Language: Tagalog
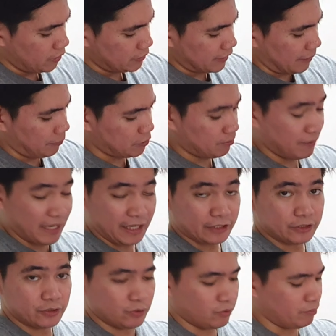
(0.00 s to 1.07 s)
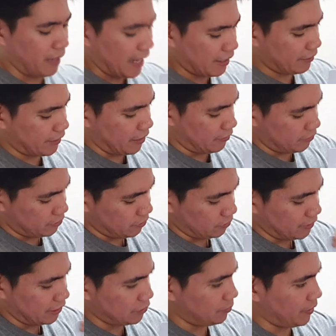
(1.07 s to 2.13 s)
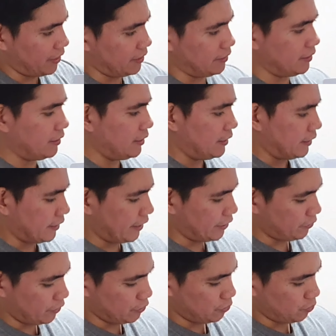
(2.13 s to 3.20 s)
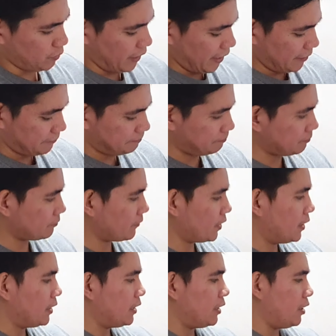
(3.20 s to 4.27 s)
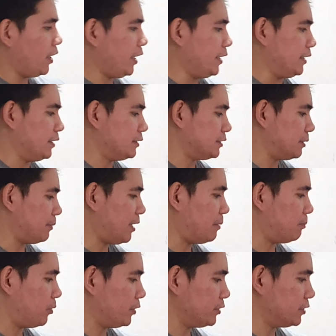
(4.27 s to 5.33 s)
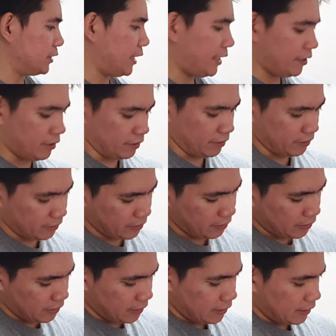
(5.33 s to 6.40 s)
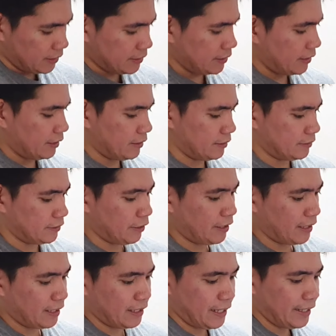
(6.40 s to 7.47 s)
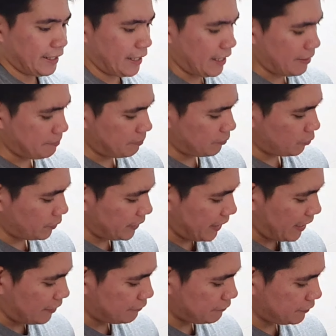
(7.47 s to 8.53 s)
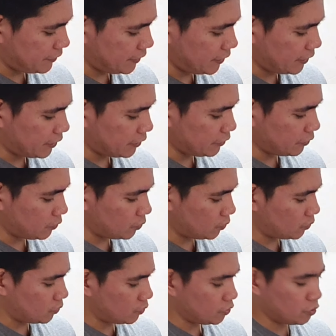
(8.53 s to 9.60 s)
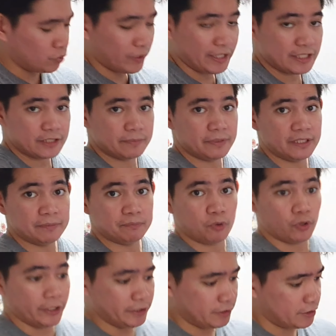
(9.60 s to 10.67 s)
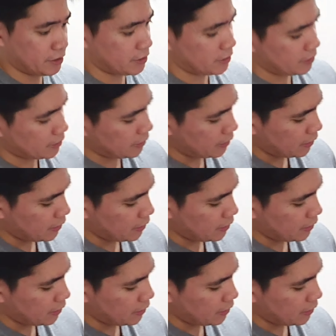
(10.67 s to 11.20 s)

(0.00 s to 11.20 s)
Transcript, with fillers: Tapos, black yung background. So, that's why Ganyan yung itsura. Okay, so mga ports tayo. Sa harap, we have here two USB ports.